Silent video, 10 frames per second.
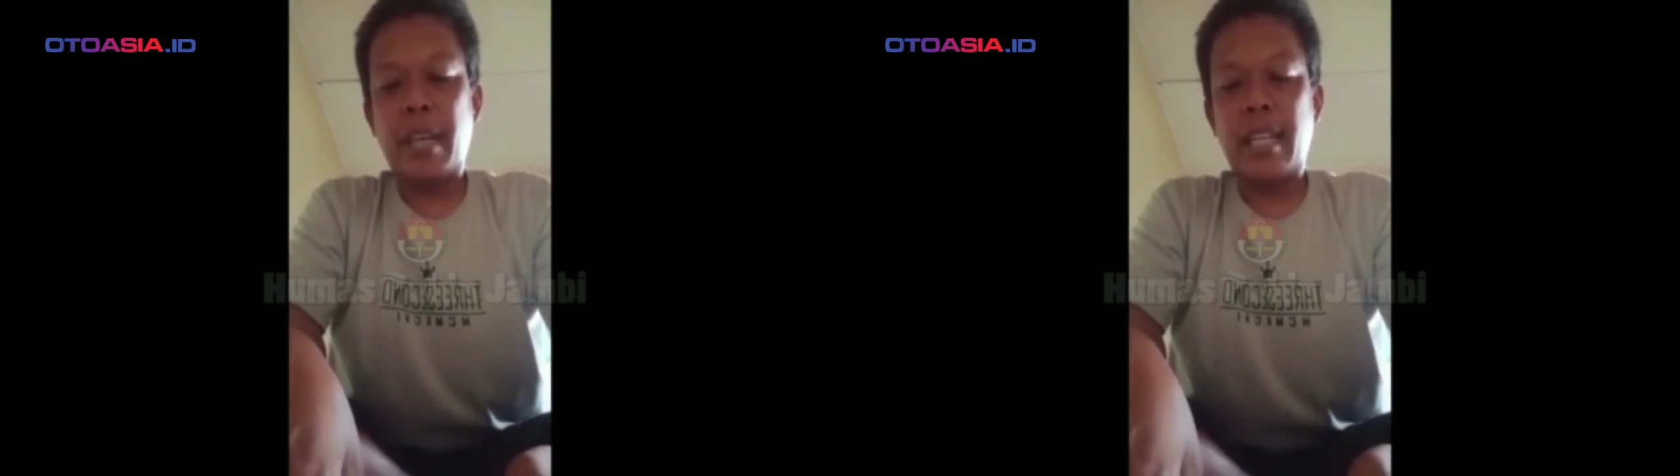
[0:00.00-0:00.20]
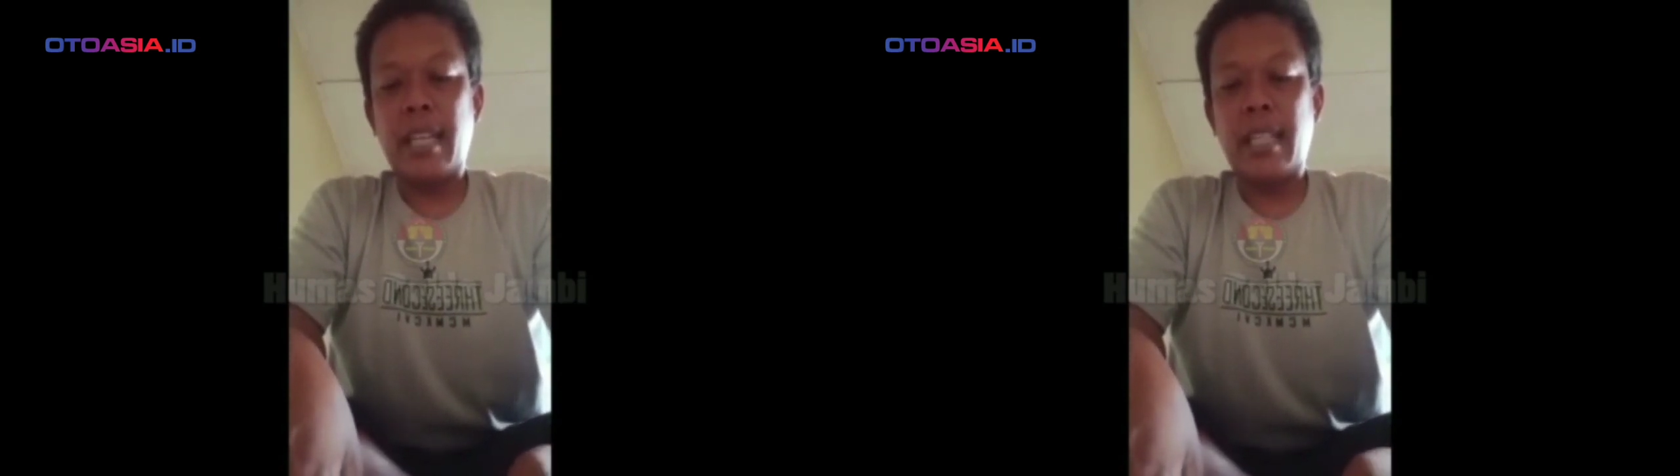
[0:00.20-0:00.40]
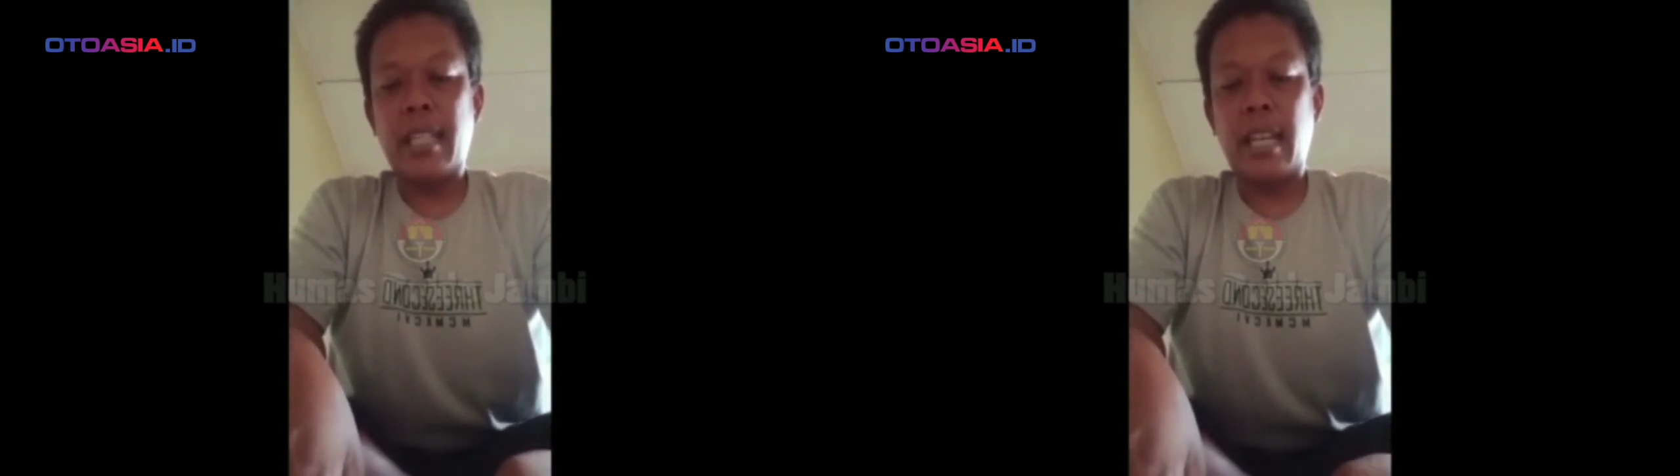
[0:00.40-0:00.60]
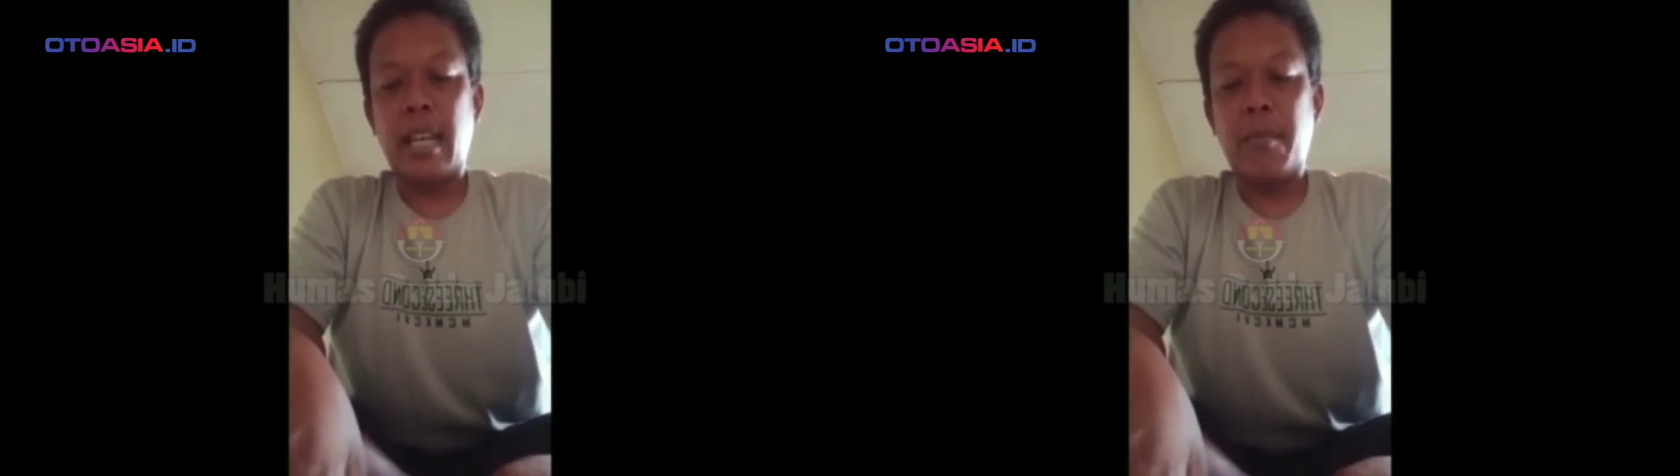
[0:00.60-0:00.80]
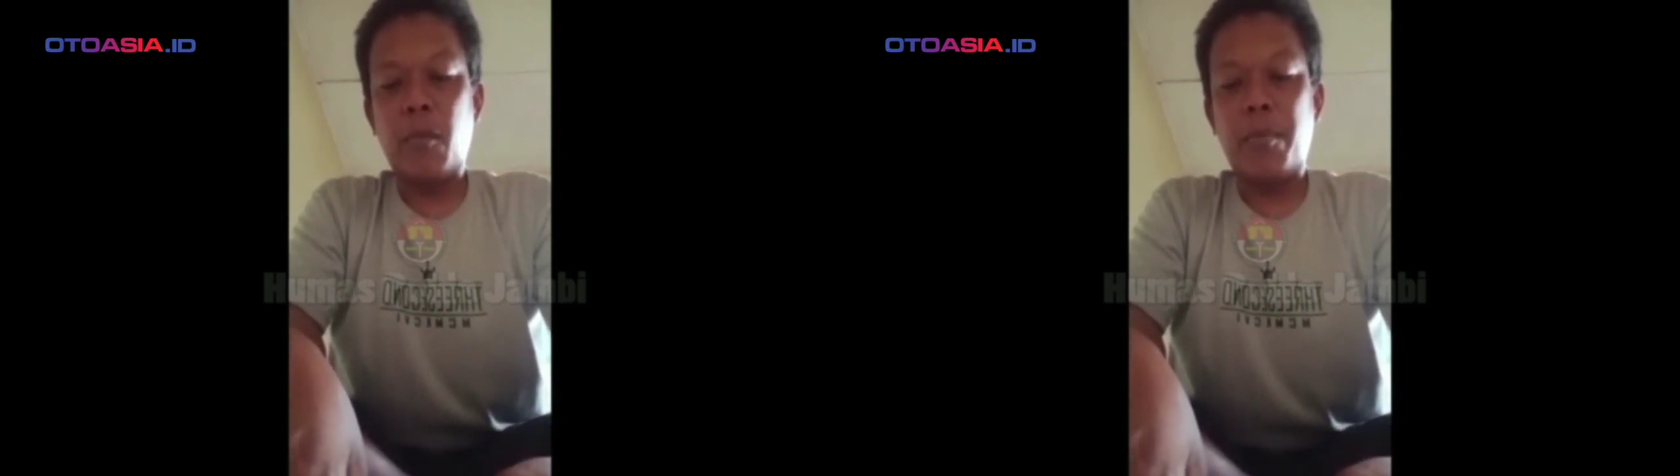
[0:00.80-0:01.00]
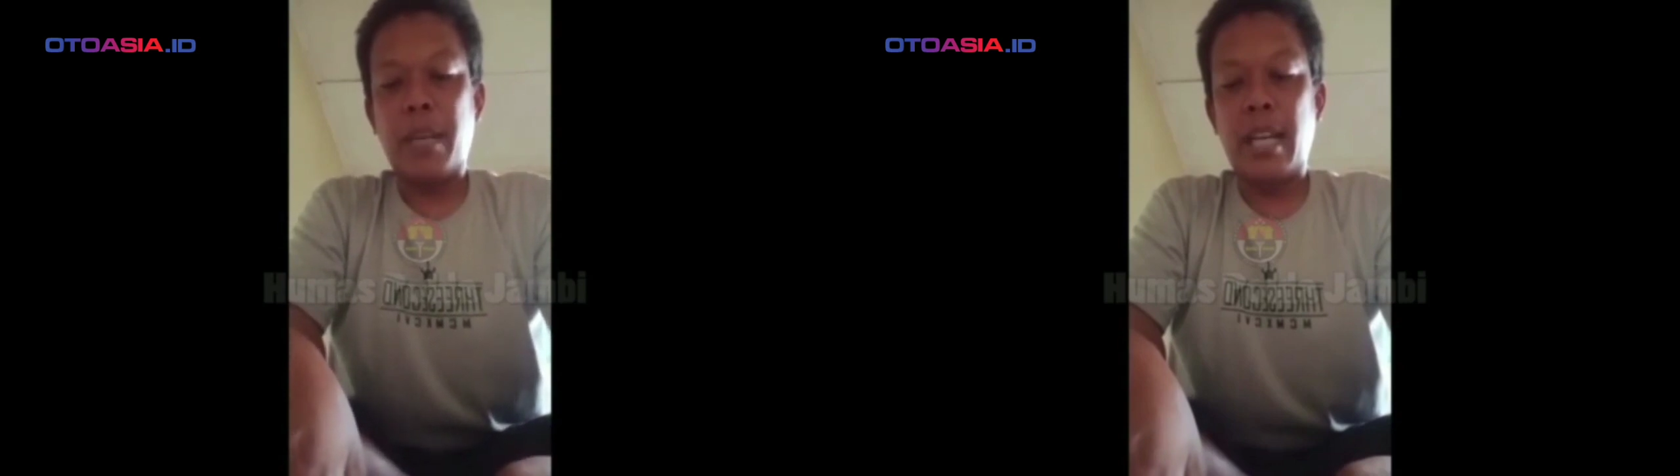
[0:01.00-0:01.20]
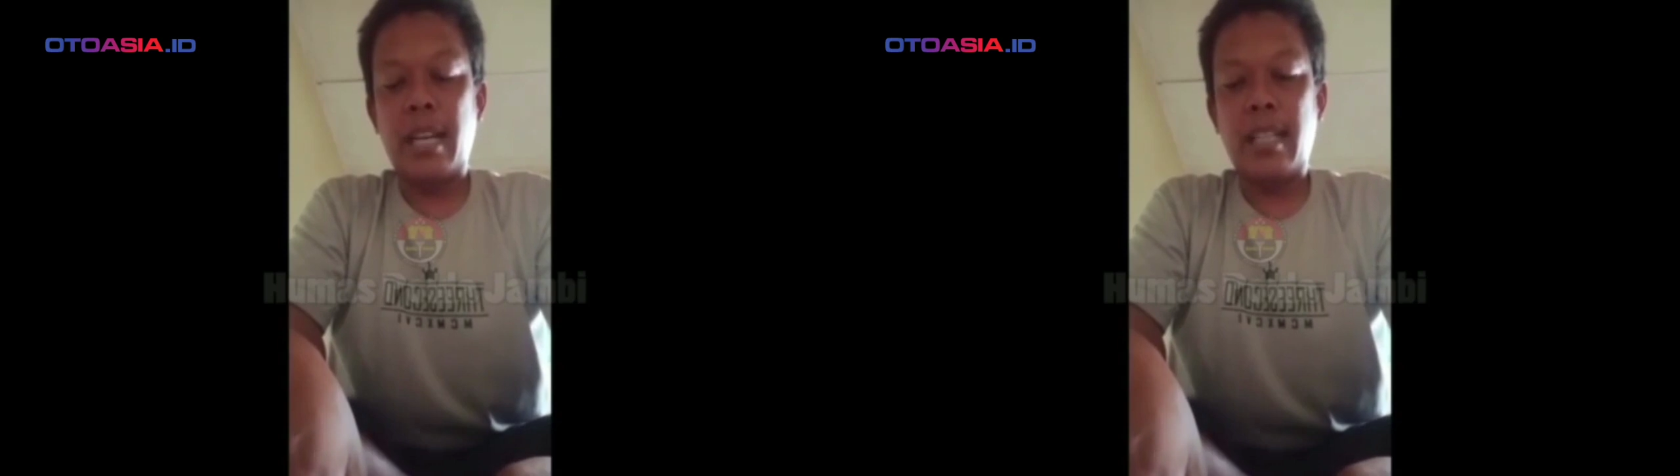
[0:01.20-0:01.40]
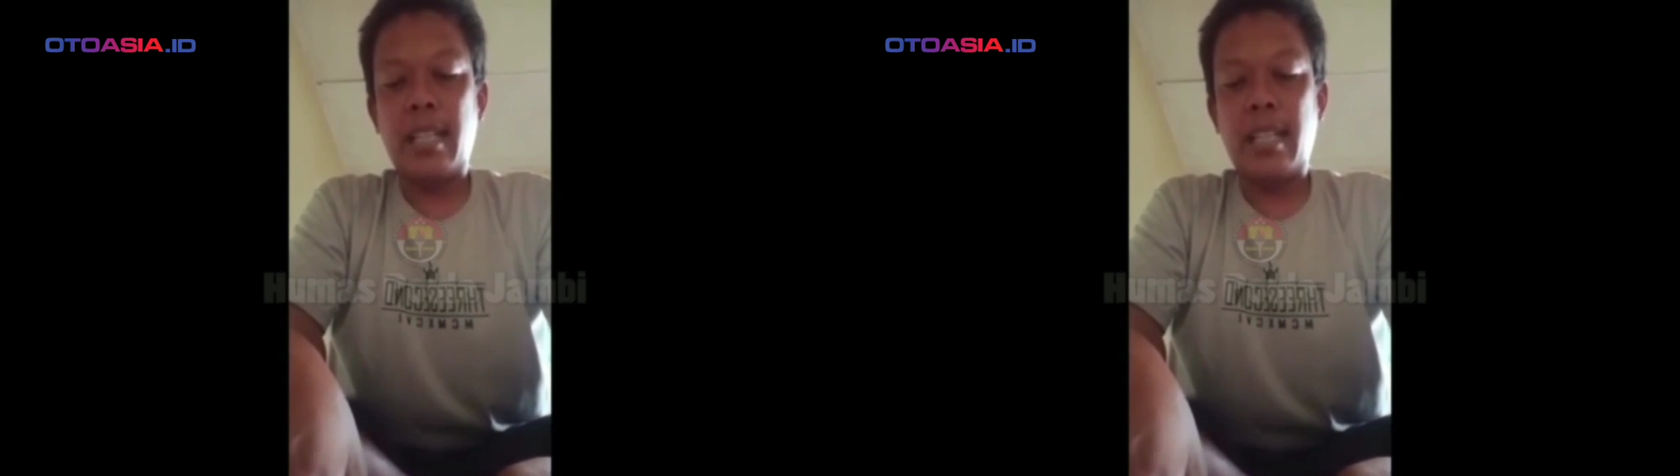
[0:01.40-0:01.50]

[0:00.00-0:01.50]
berada di dalam mobil